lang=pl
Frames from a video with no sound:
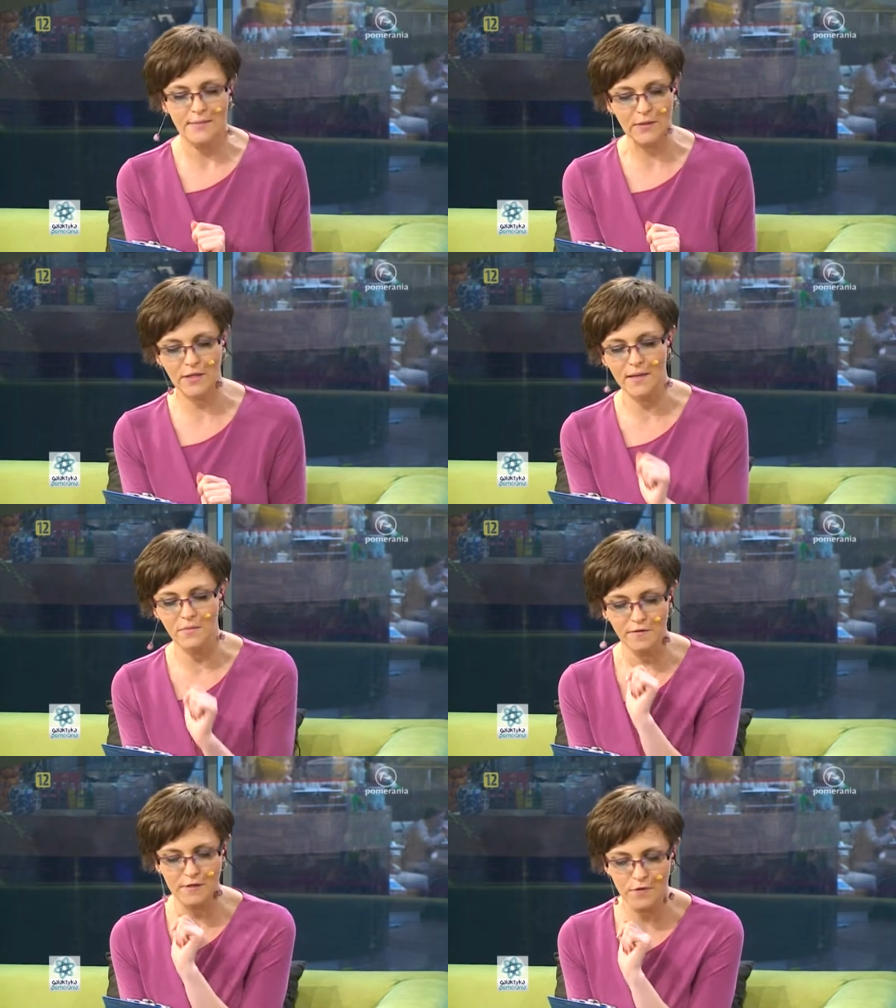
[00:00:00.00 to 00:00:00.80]

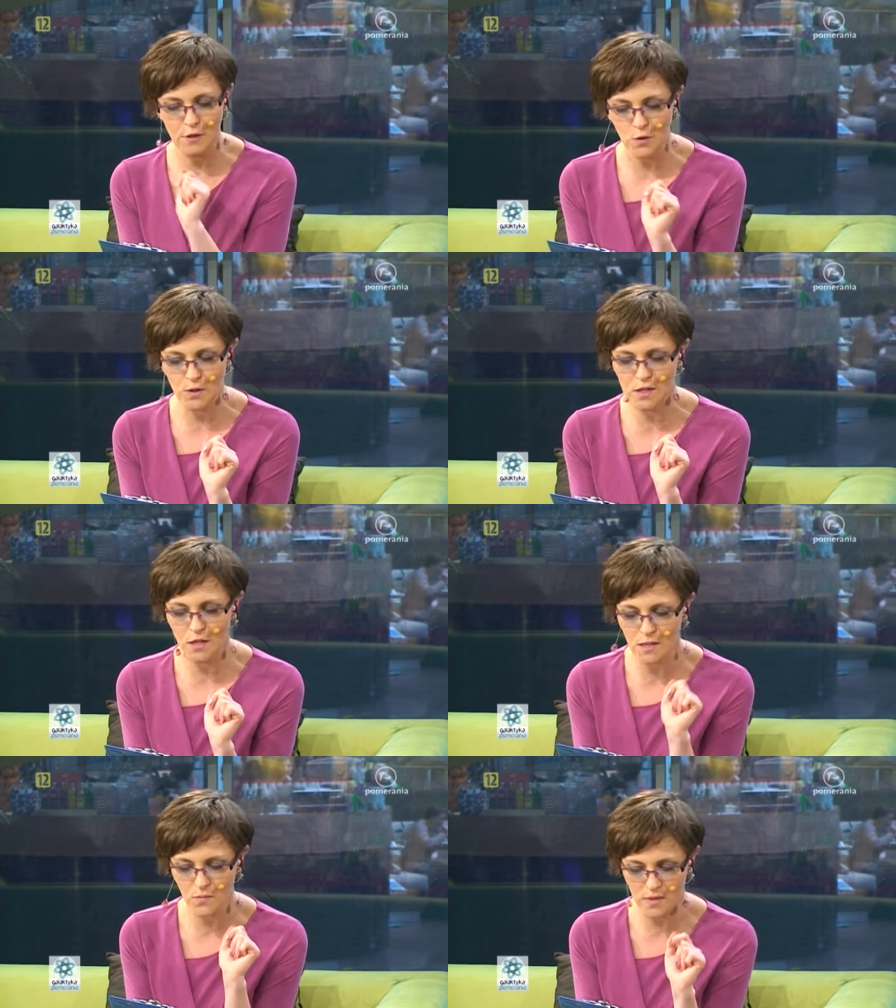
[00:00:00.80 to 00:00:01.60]
Spotykamy się w związku z
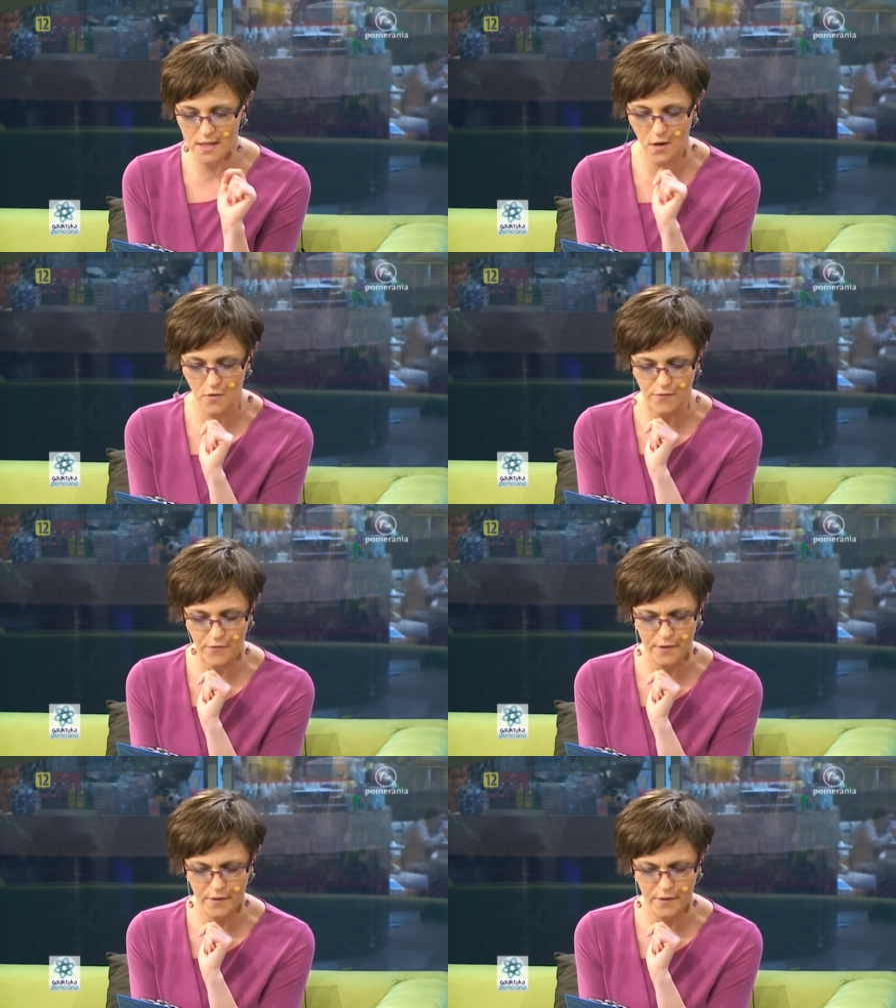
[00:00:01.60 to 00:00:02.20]
Nocą Muzeów.